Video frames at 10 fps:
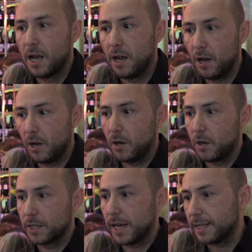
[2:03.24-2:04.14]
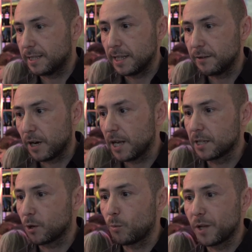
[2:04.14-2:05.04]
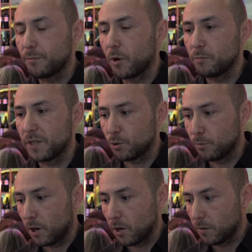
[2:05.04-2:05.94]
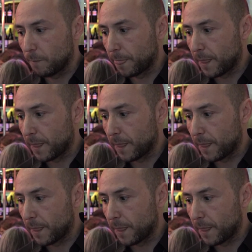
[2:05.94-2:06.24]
qui a été voilà, qui est complètement mise au banc.